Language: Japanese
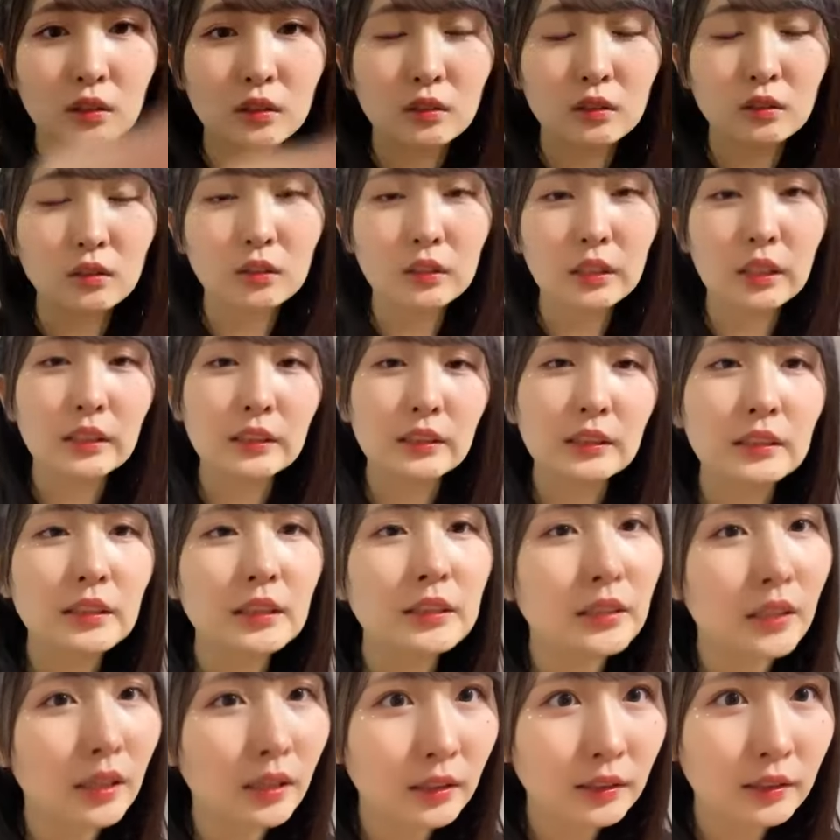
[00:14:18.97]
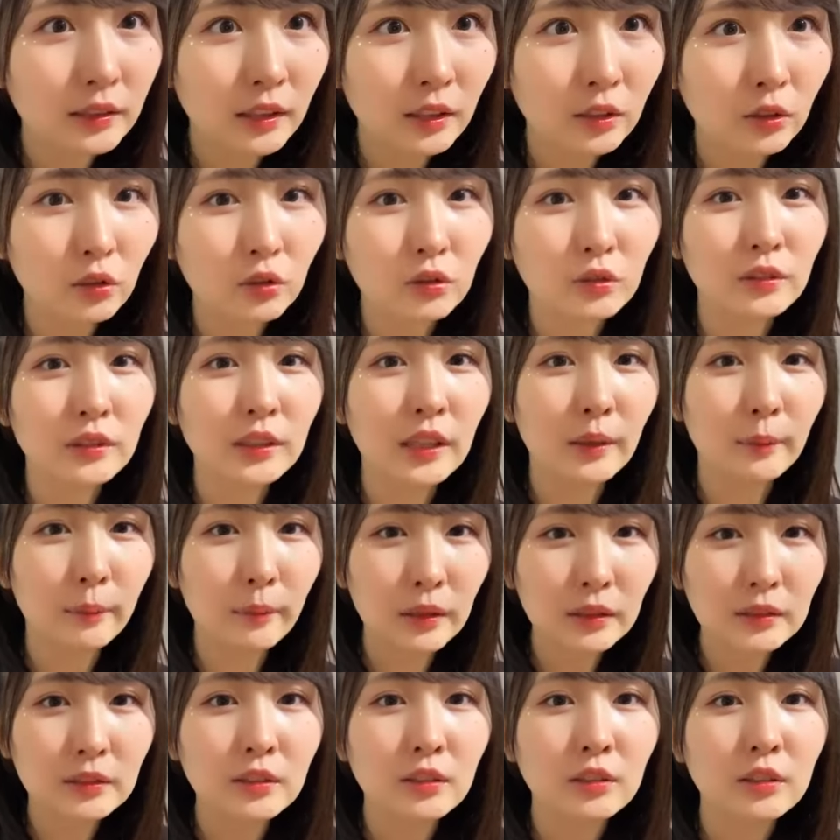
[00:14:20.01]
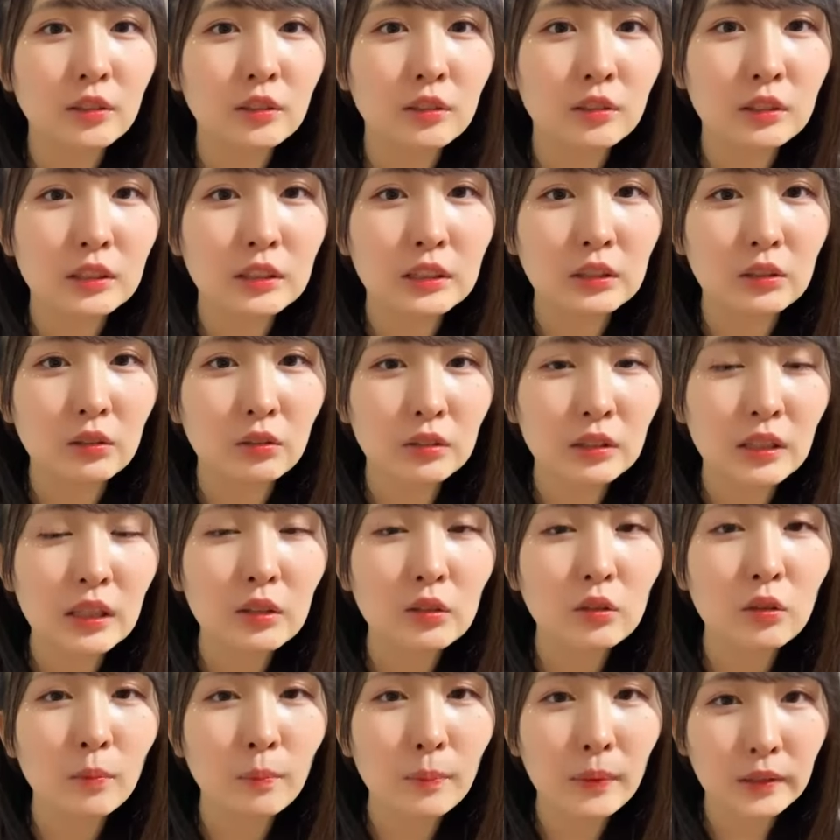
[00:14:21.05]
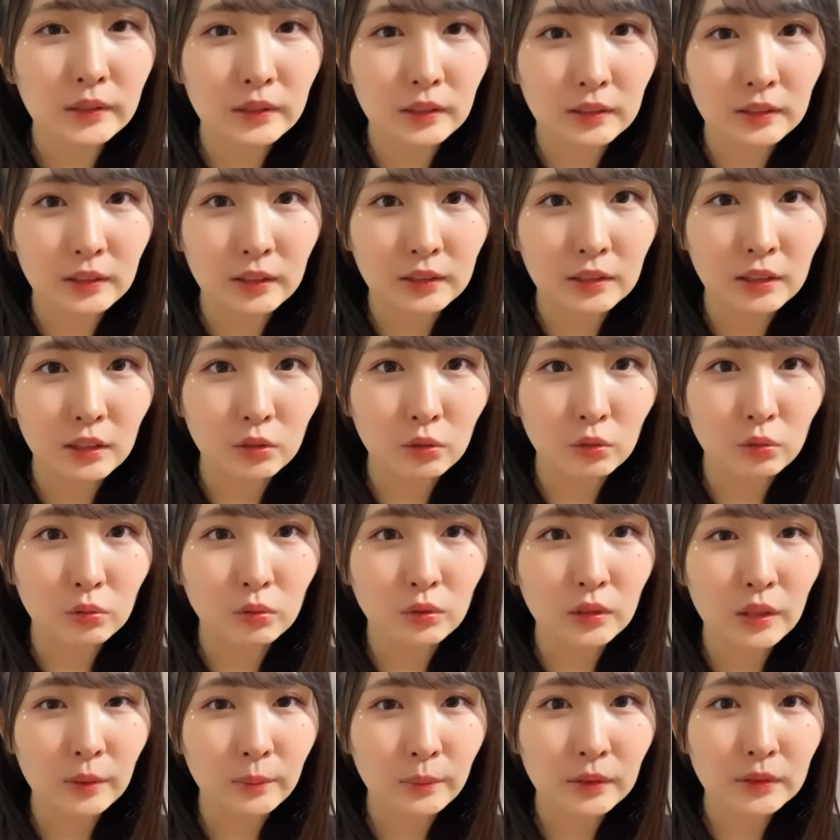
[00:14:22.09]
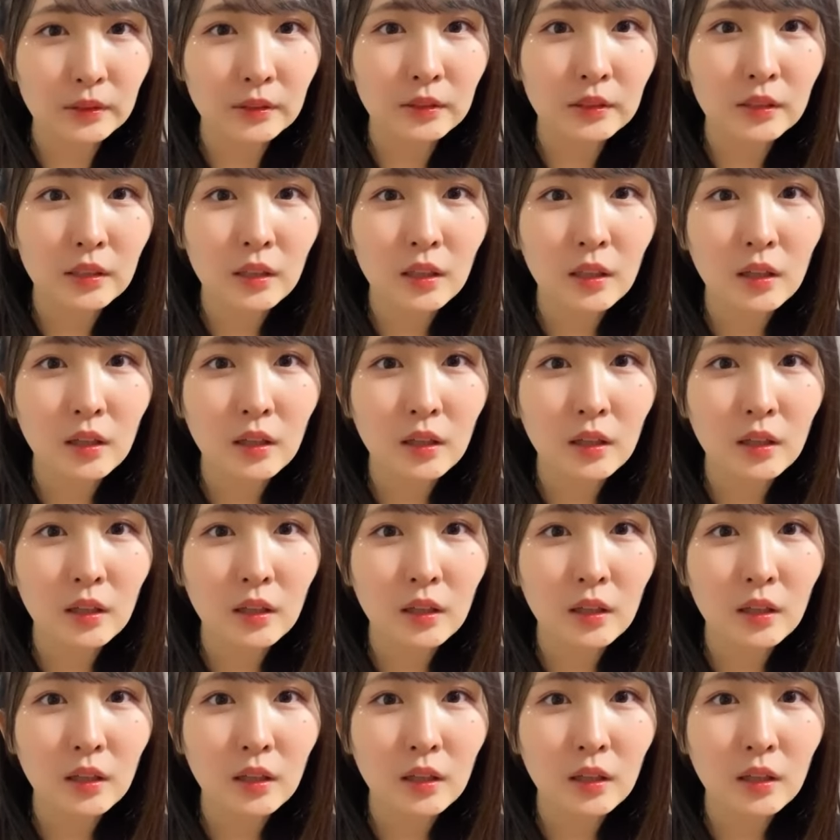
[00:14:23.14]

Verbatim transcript: 13位ヒデさんありがとうございます12位ドサンコパンダさんありがとうございます